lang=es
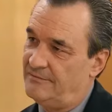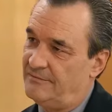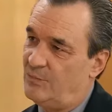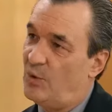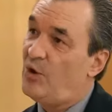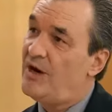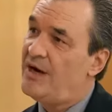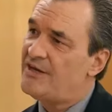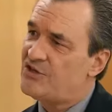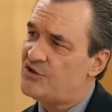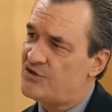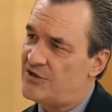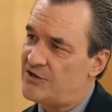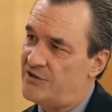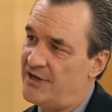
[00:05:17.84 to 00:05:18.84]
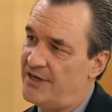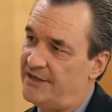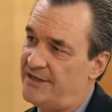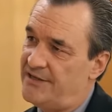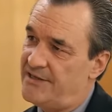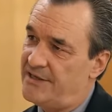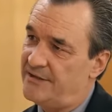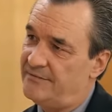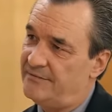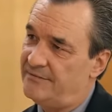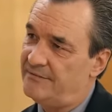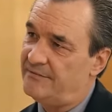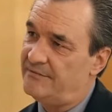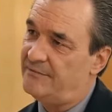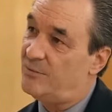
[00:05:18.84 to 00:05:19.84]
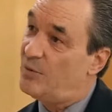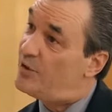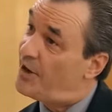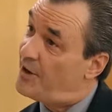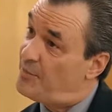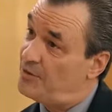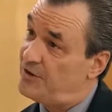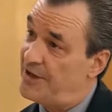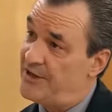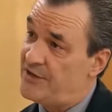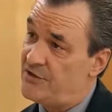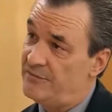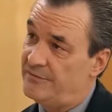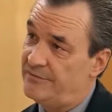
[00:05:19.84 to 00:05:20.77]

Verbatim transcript: ¿Por qué le echó, señora Leticia? ¿Puede responder eso?